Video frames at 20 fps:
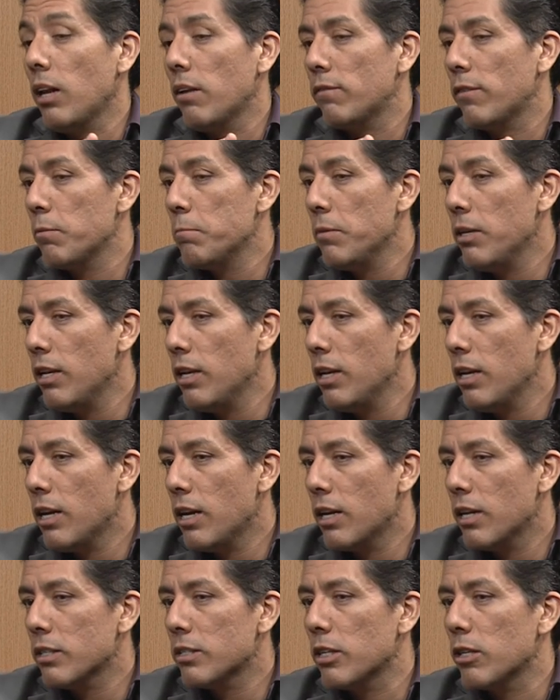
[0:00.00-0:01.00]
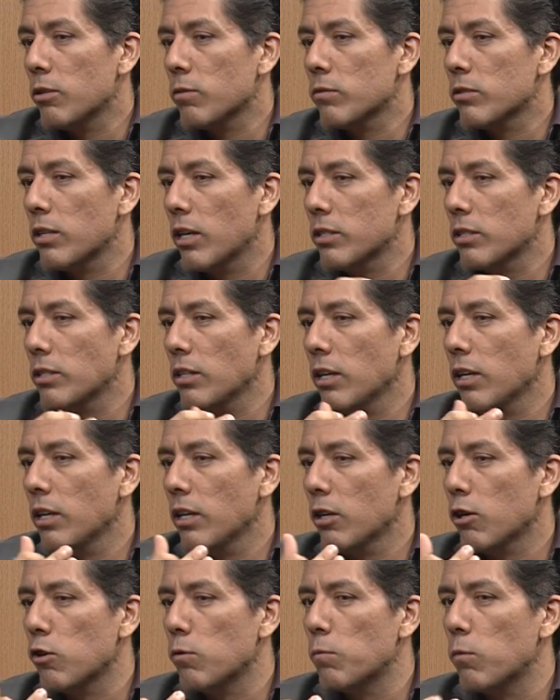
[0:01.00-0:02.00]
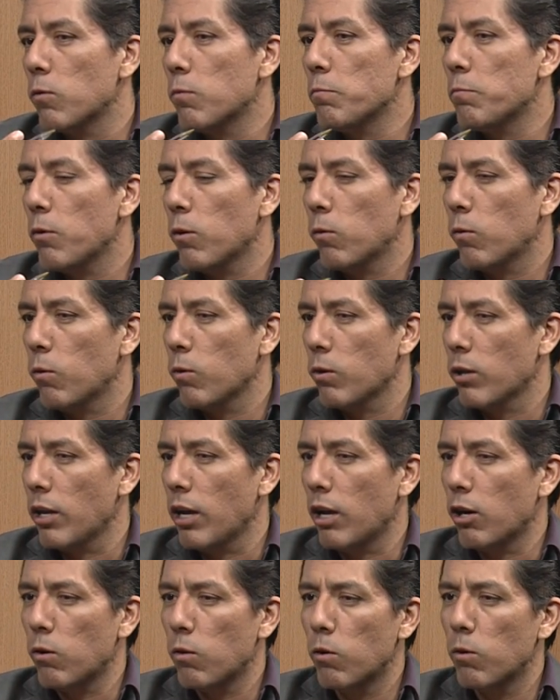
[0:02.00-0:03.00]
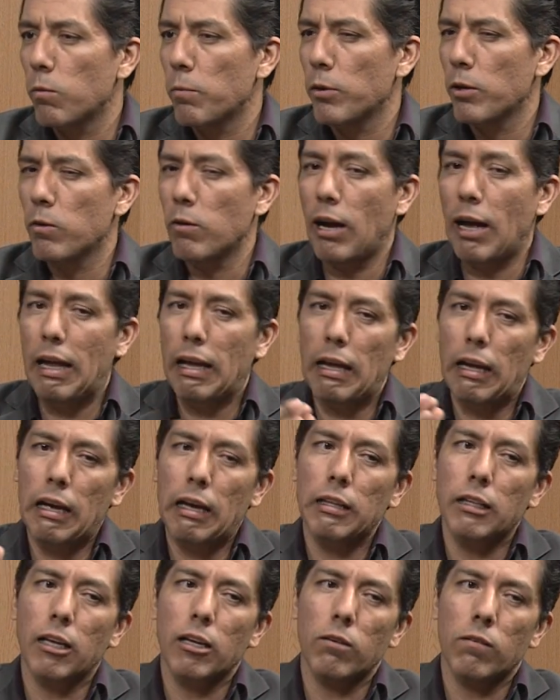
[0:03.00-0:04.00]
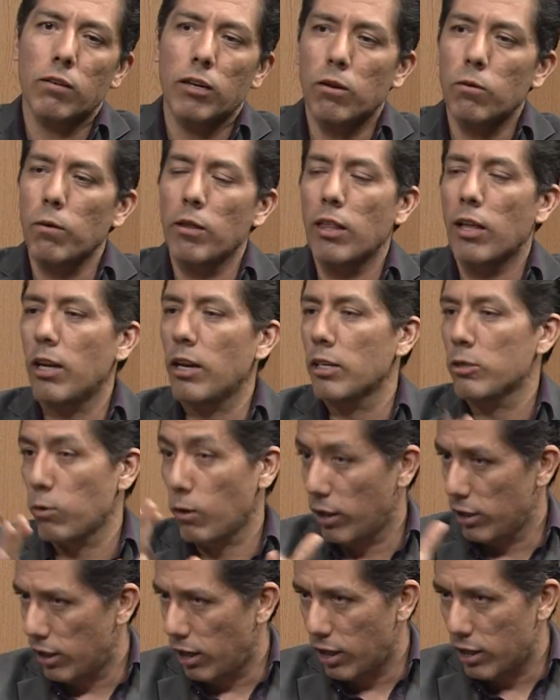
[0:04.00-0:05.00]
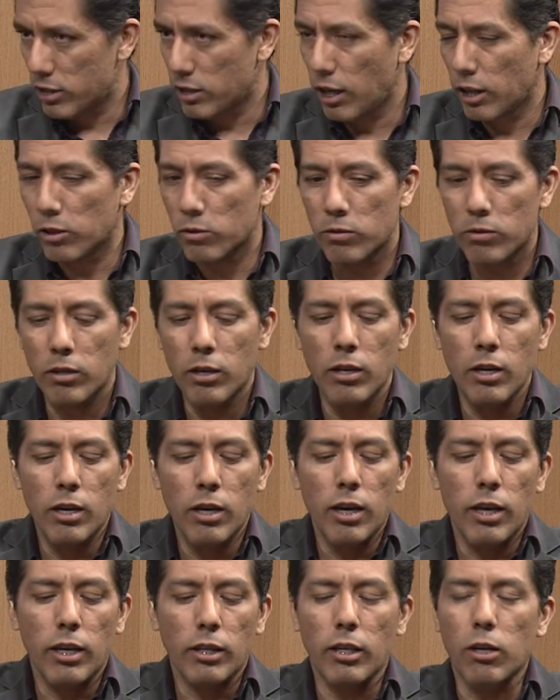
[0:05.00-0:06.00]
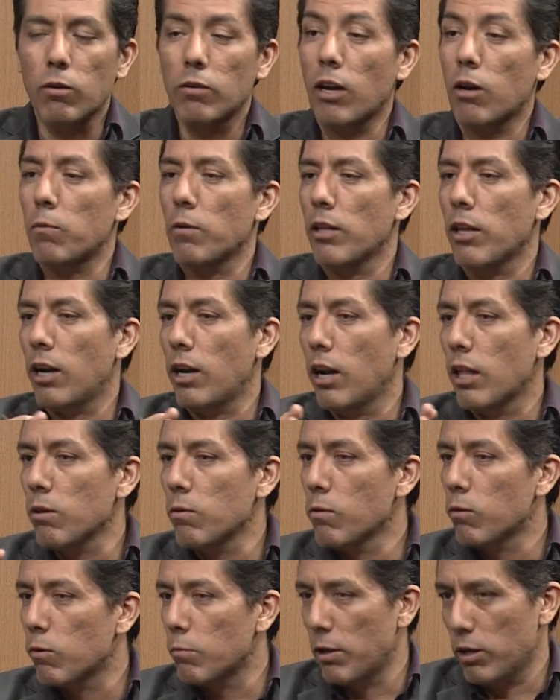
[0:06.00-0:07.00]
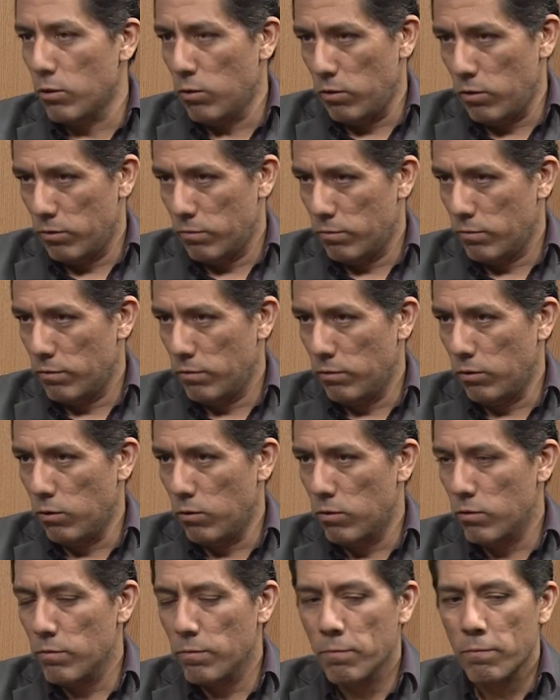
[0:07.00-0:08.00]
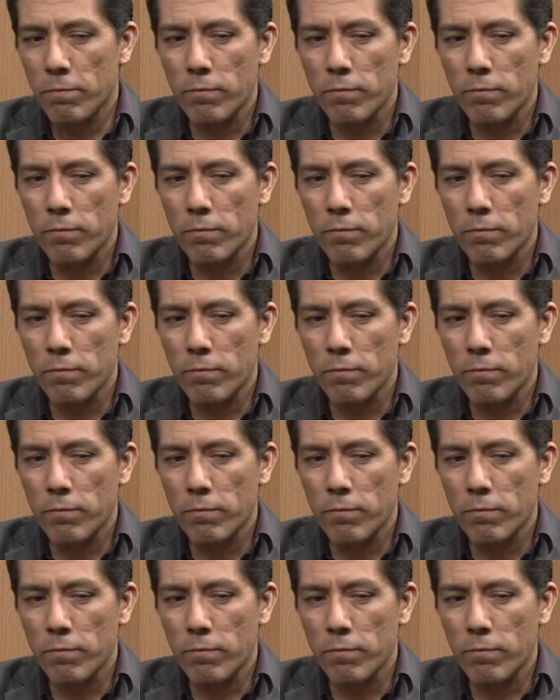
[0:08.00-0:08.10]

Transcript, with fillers: la familia se nos hace como un poco de agobio, ay, tengo que cuidar, estoy generalizando, tengo que cuidar al adulto mayor, ¿no?